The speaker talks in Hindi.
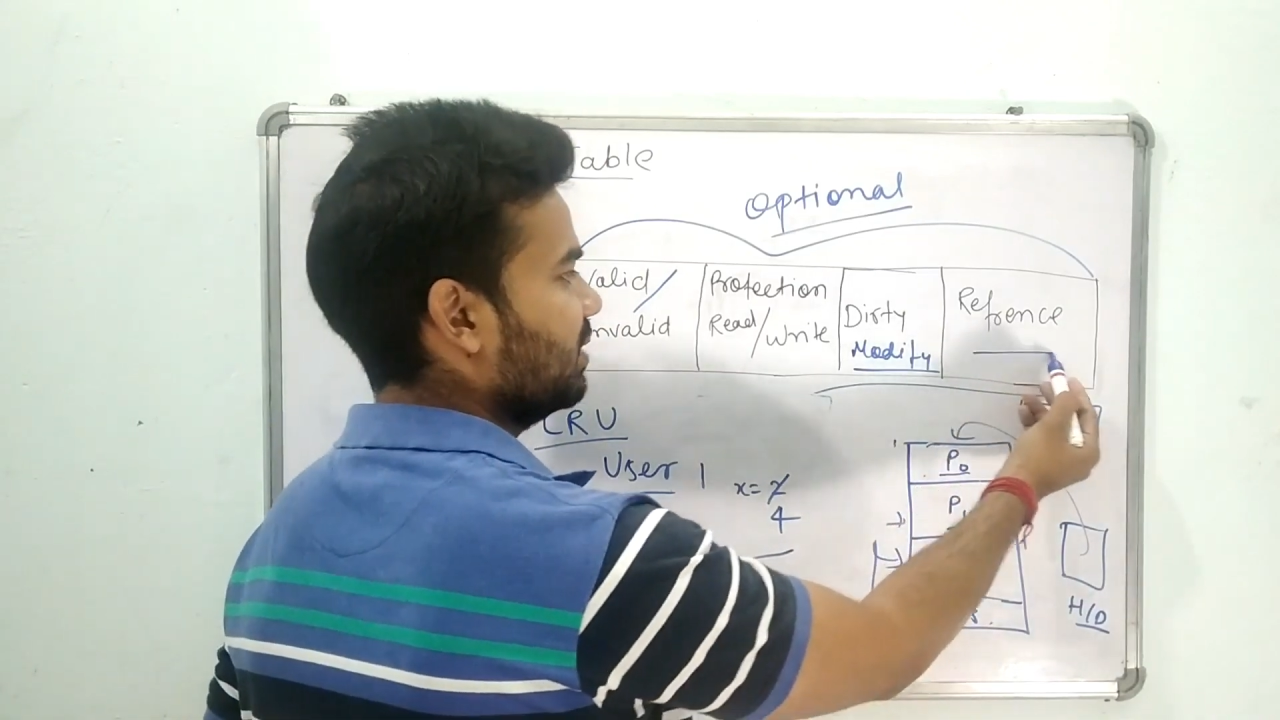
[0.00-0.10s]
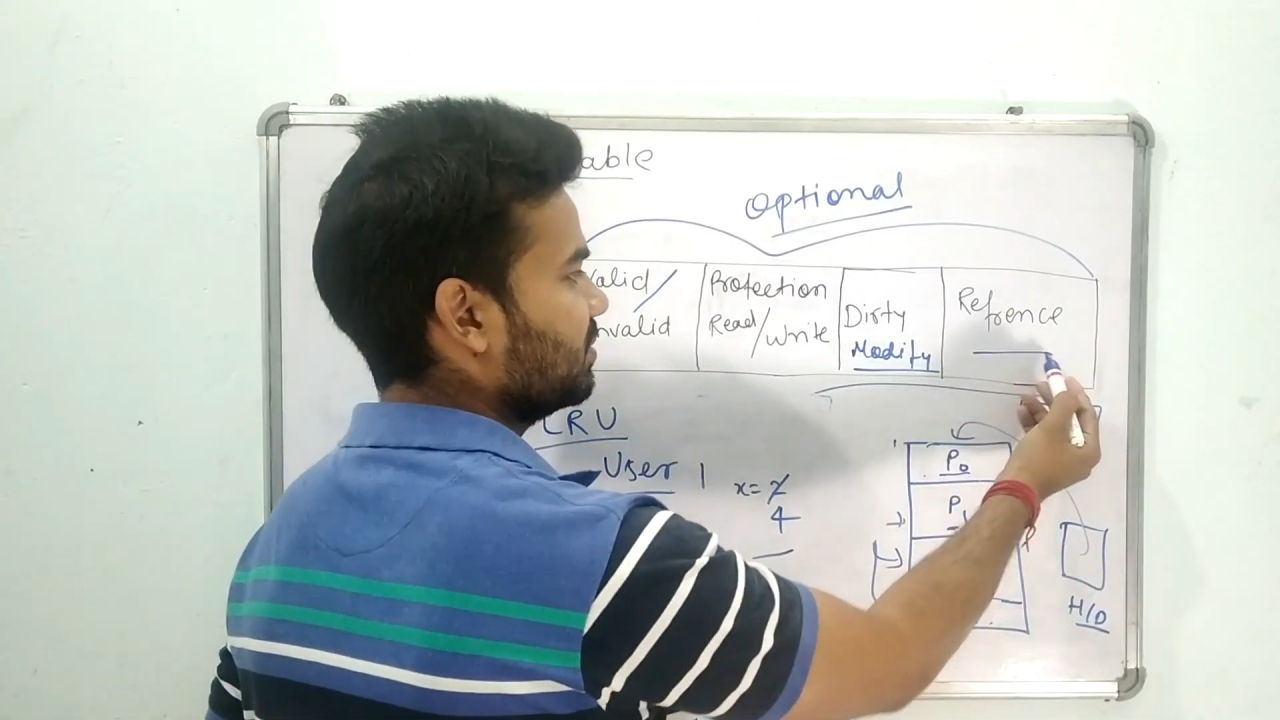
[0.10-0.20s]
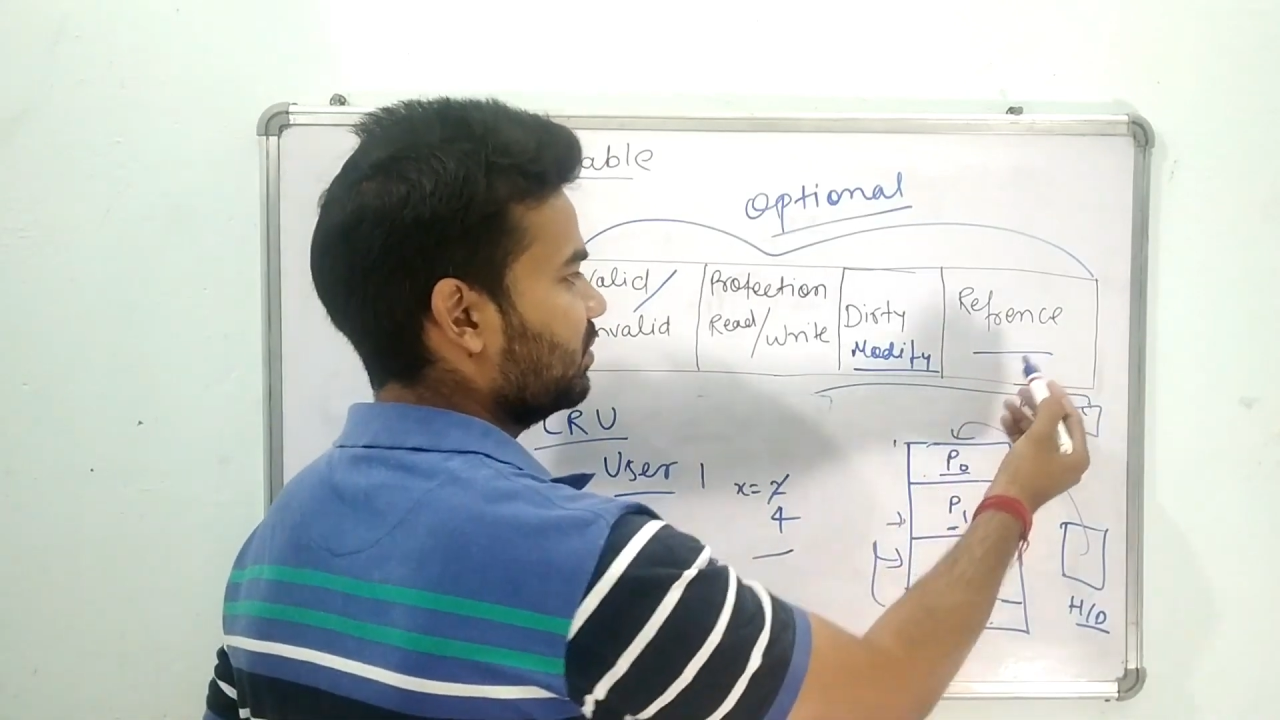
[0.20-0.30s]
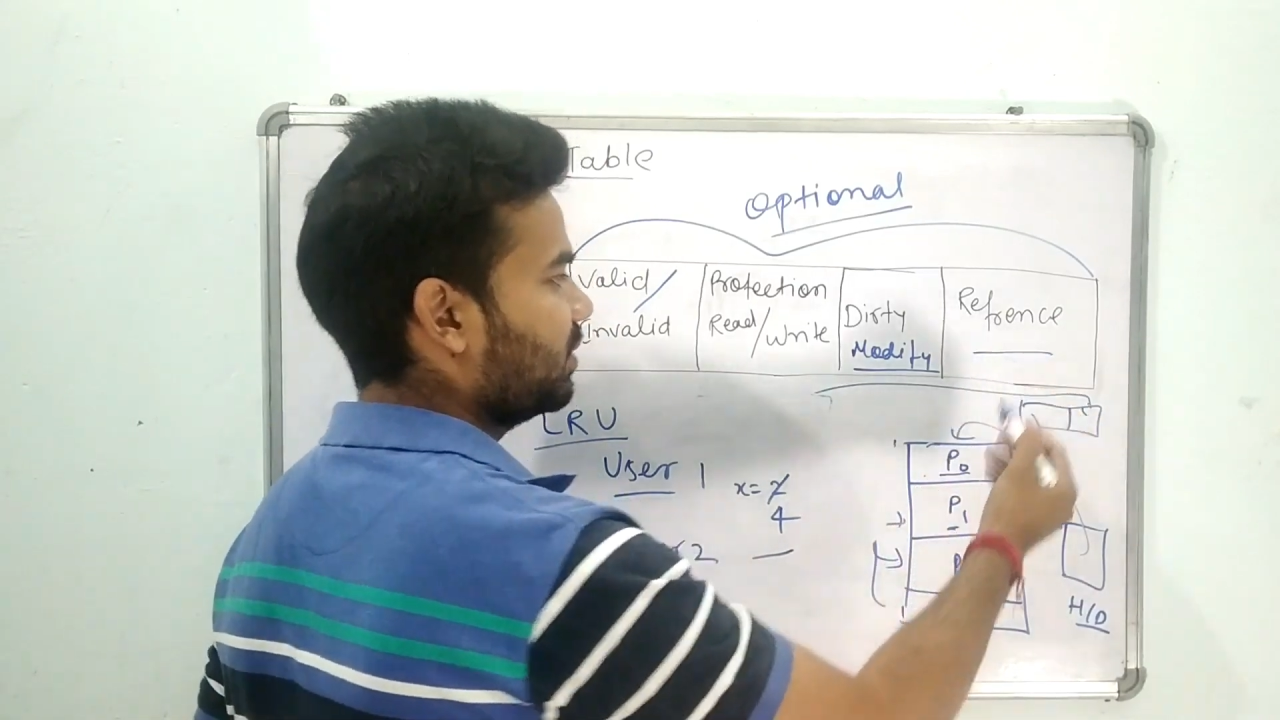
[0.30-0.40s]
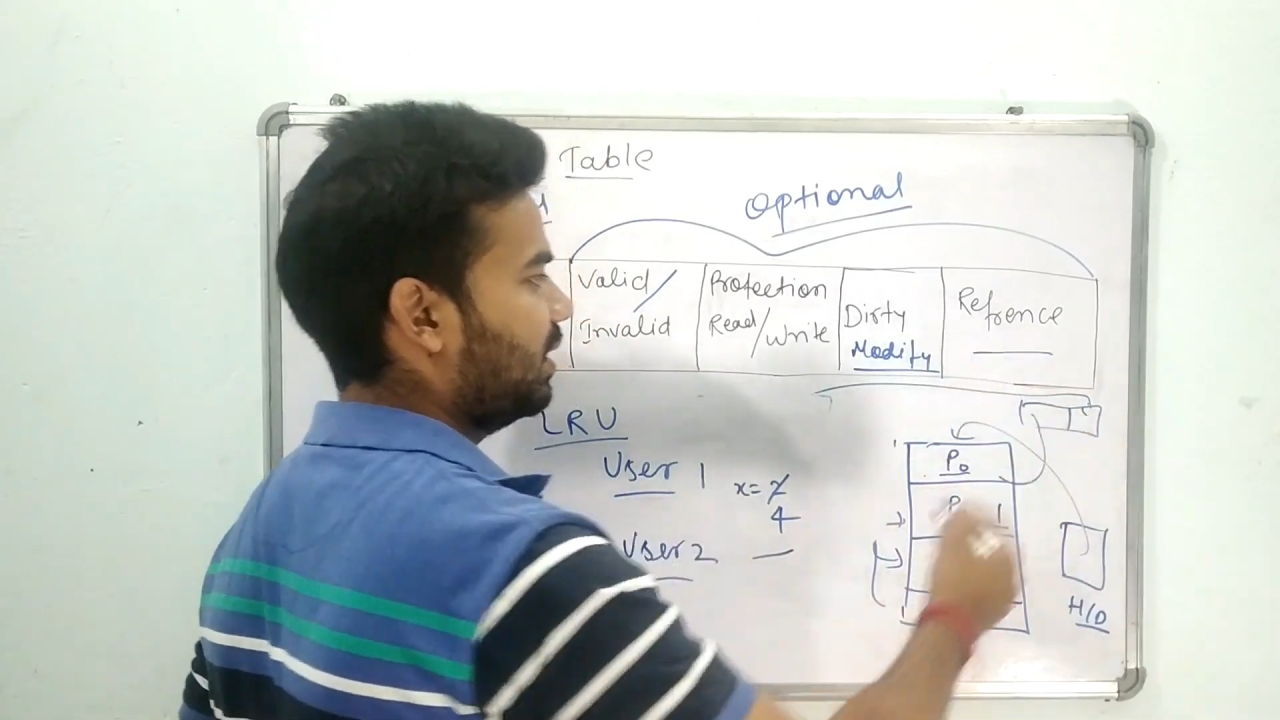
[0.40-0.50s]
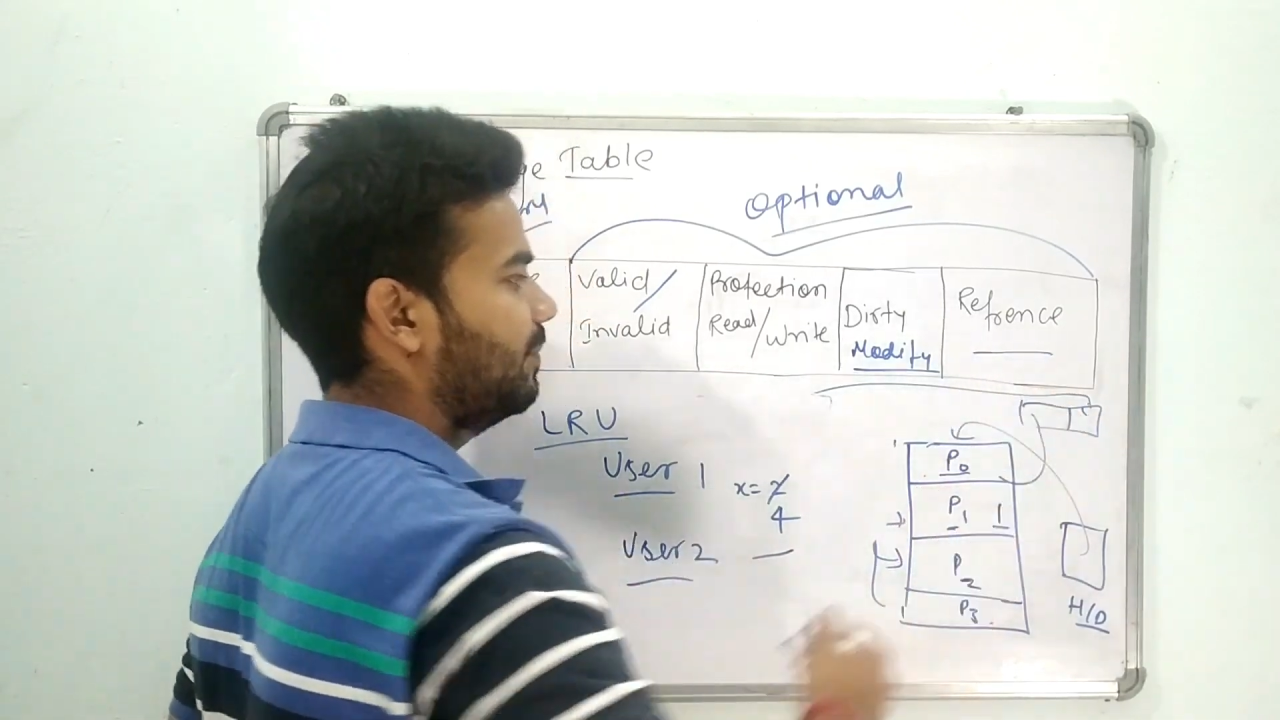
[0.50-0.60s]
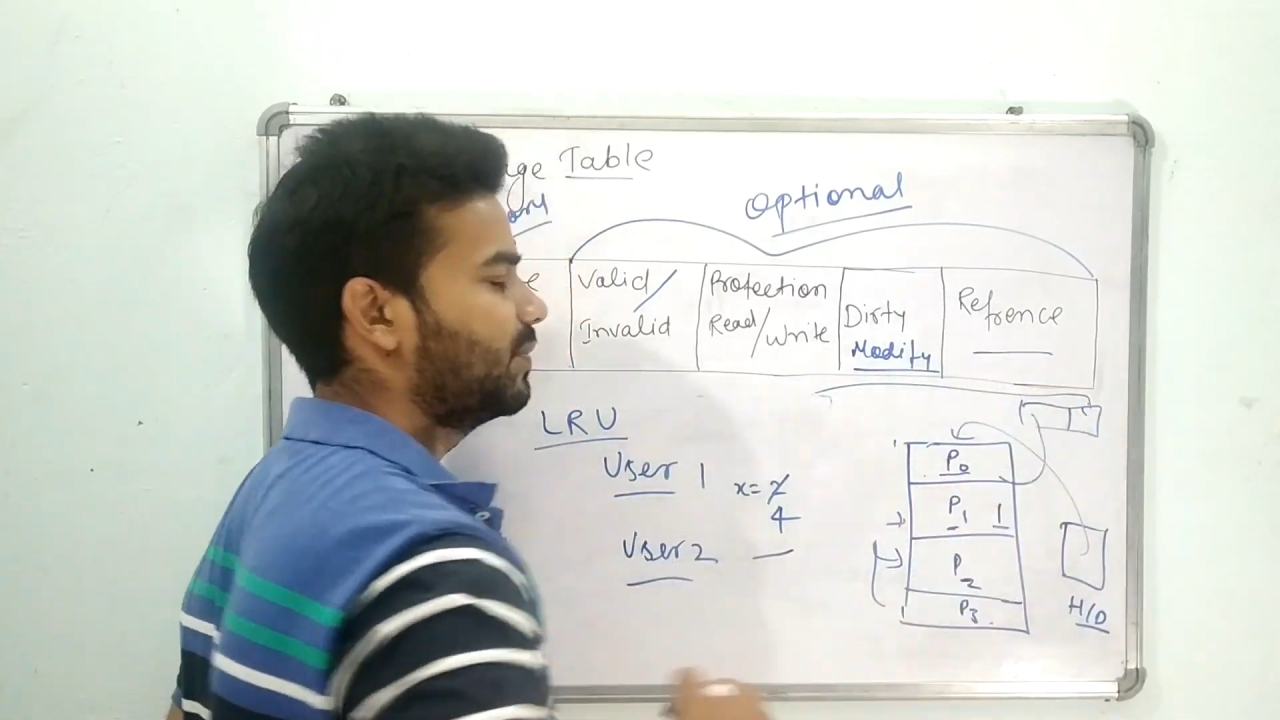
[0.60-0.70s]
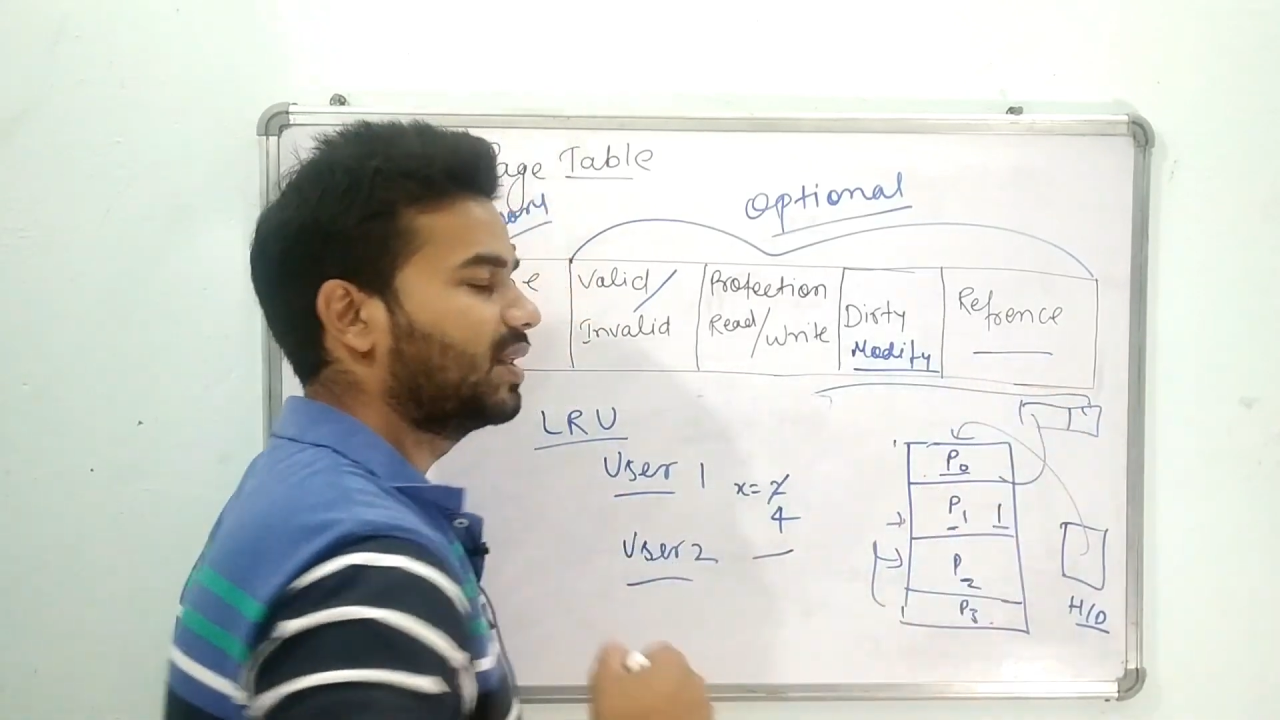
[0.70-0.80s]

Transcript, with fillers: हेल्प से होता है